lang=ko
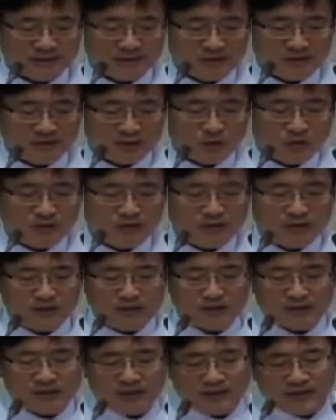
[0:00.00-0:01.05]

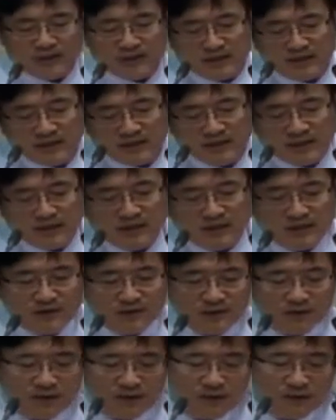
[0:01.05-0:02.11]
지도자들이 자신들의
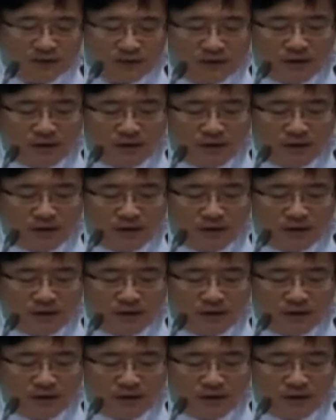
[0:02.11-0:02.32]
자리를